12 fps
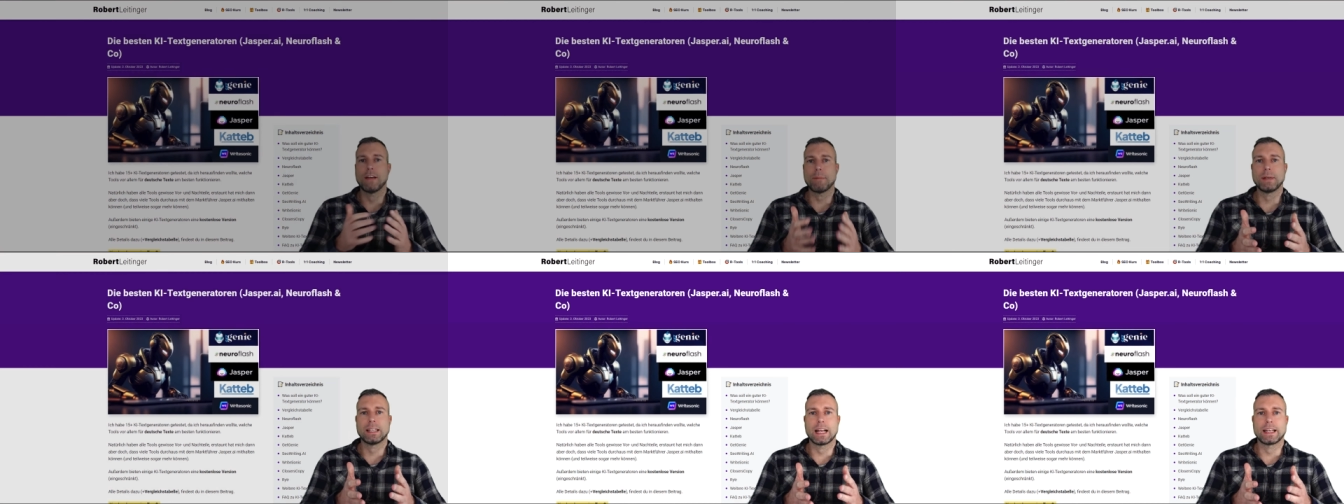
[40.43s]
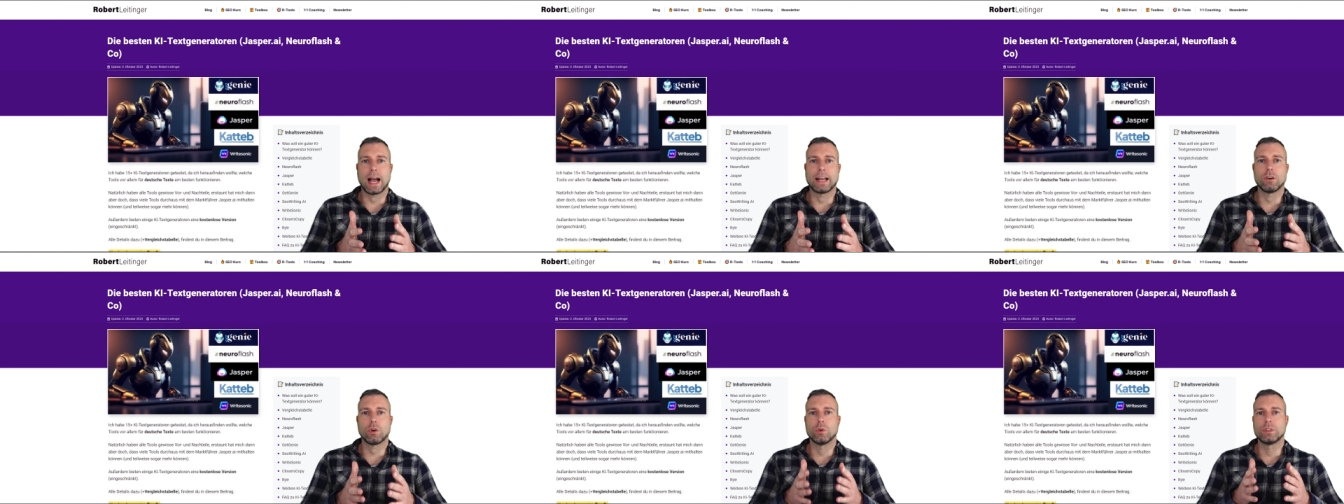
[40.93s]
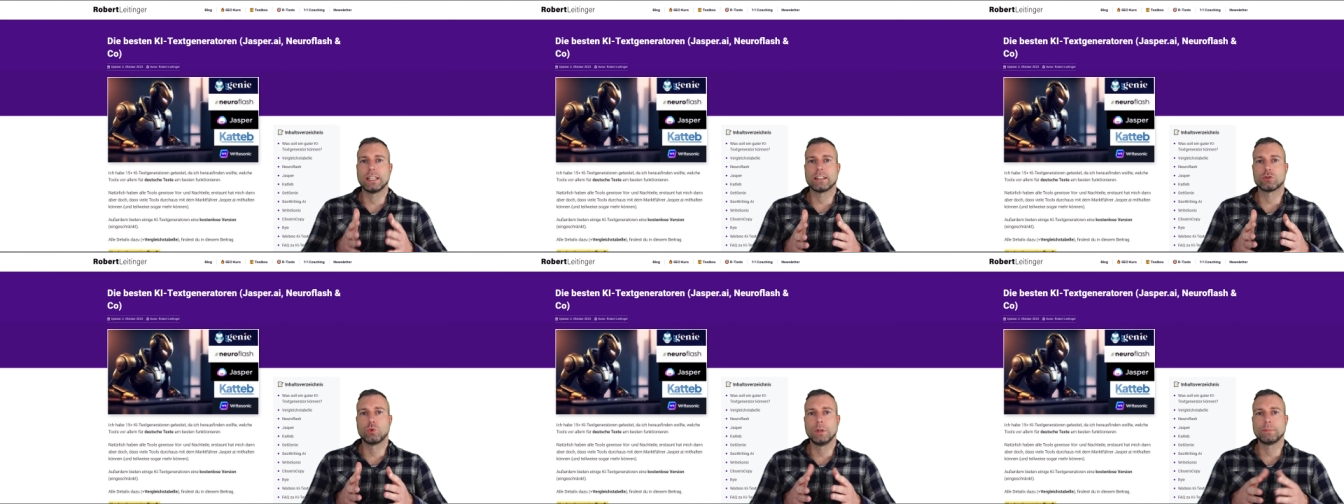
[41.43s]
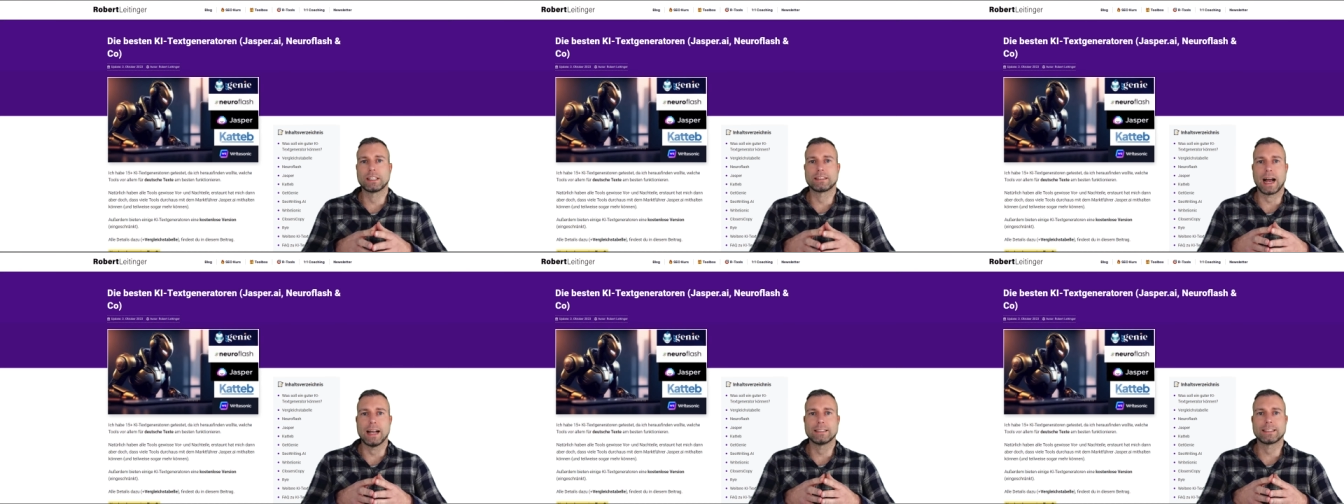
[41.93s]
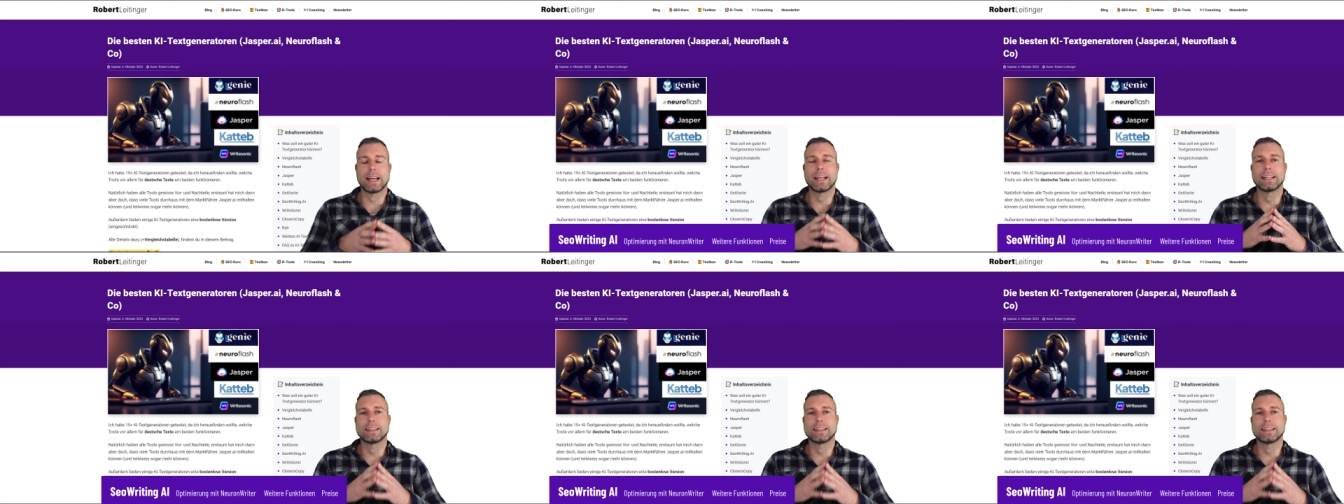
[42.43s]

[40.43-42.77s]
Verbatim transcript: werde mich gleich einloggen und dir das Tool im Detail zeigen.